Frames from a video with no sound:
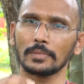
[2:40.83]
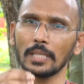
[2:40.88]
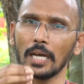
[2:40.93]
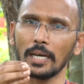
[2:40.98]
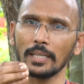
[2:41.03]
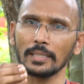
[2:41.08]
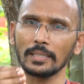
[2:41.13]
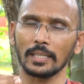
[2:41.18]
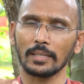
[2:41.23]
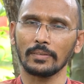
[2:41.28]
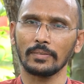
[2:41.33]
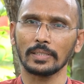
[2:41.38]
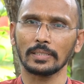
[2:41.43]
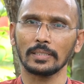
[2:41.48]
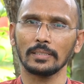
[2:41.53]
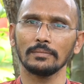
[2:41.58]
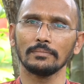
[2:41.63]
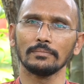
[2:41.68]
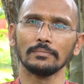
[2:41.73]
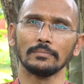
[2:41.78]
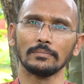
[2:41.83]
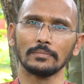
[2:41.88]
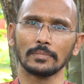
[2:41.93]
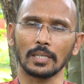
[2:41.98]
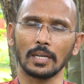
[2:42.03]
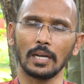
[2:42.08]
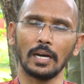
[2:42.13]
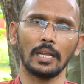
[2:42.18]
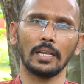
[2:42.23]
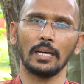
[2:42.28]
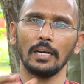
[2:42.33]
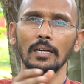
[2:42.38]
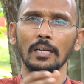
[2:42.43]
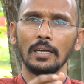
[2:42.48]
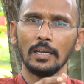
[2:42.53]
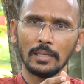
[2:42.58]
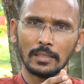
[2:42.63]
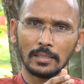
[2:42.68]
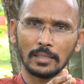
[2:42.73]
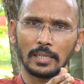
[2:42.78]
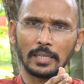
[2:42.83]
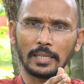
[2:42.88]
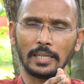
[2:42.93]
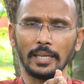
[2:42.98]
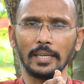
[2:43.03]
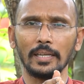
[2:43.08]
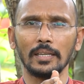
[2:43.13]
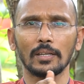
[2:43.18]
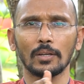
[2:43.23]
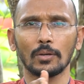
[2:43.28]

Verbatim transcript: దాని తర్వాత ఇంకా అలా అంటే